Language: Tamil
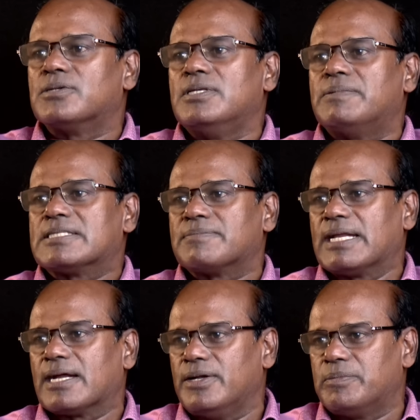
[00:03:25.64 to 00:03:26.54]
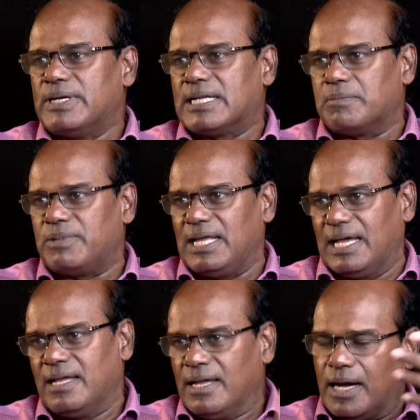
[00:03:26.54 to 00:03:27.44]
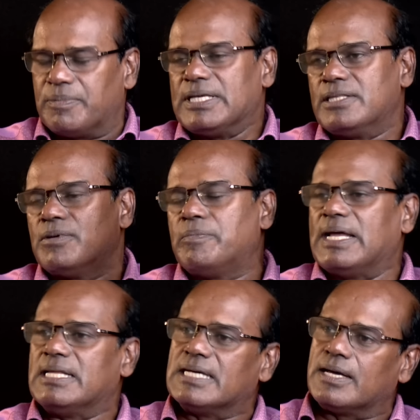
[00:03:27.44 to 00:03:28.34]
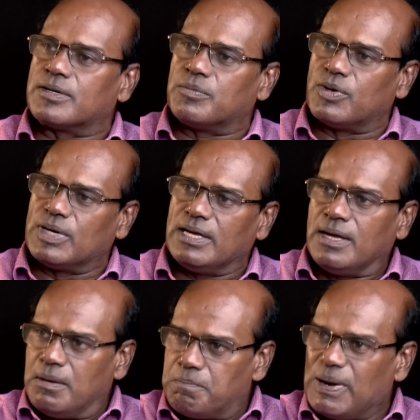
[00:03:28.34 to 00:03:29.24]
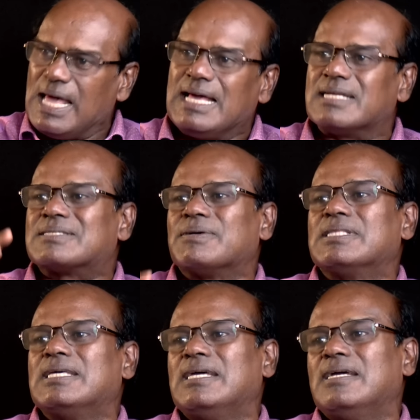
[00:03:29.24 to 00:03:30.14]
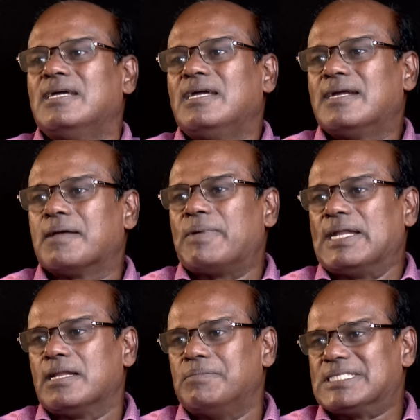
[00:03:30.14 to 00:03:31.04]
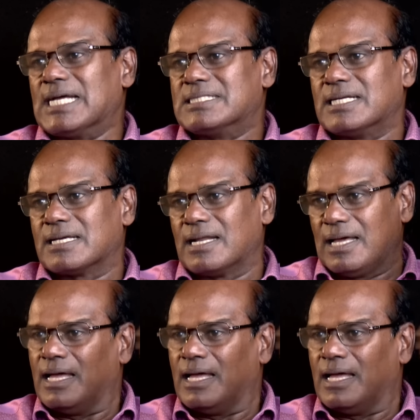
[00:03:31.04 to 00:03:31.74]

ஜோதிபாஸ் மாதிரி கண்ணி பண்ணிட்டாப்பிலையே அப்போ இதுவும் பதினஞ்சாக இருக்குமோன்னு பிளேயர்ஸ் வந்து எடப்பாடியை நம்பி சான்ஸ் எடுக்கல